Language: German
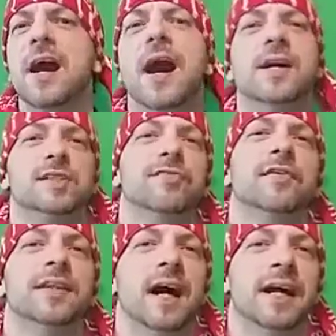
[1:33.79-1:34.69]
Also
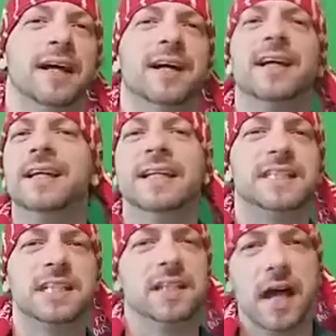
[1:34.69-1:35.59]
von daher
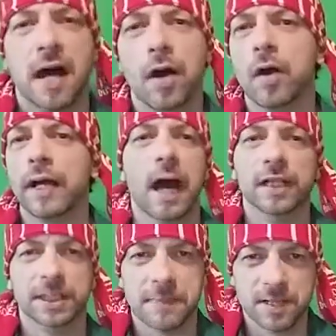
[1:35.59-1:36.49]
ist es ja gar
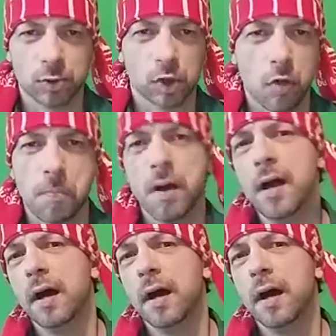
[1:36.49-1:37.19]
nicht mal so schlimm.